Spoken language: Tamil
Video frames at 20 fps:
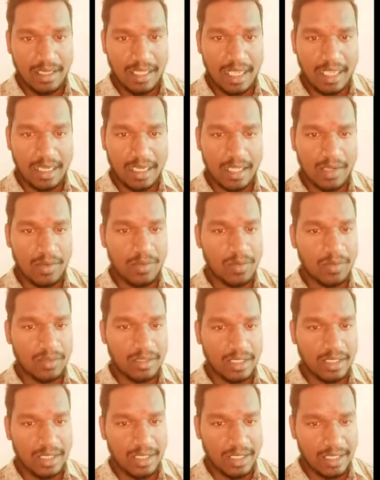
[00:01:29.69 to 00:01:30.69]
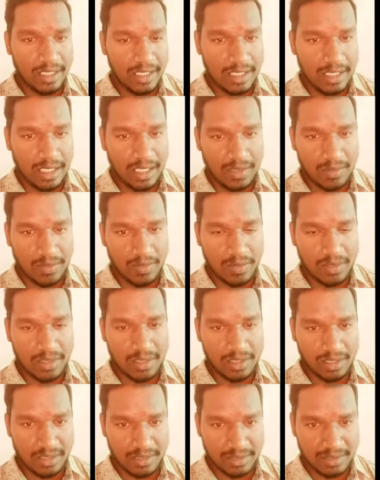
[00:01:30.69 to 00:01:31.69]
யாராவது ஒருத்தன் ஏதாவது ஒரு
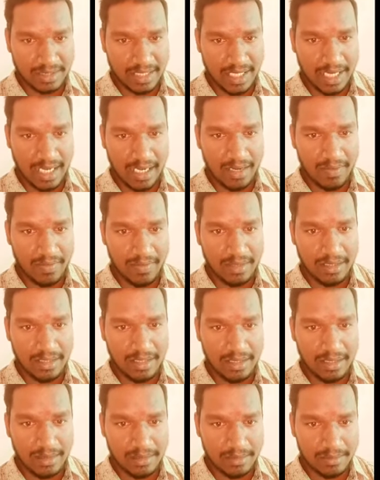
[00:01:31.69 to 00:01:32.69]
செயலில் வந்து